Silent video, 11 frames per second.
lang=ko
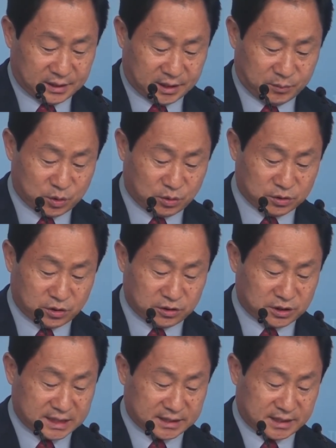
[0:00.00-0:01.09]
임종원
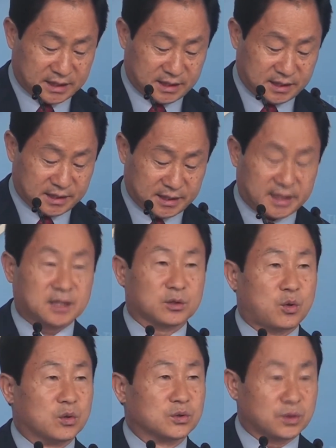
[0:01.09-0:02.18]
전 차장에
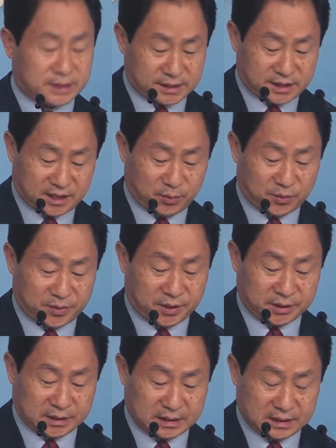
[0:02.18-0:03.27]
대한 공소 사실에
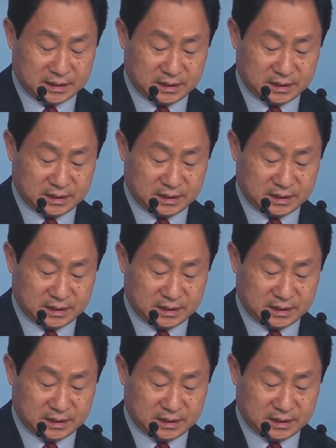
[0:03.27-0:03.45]
보면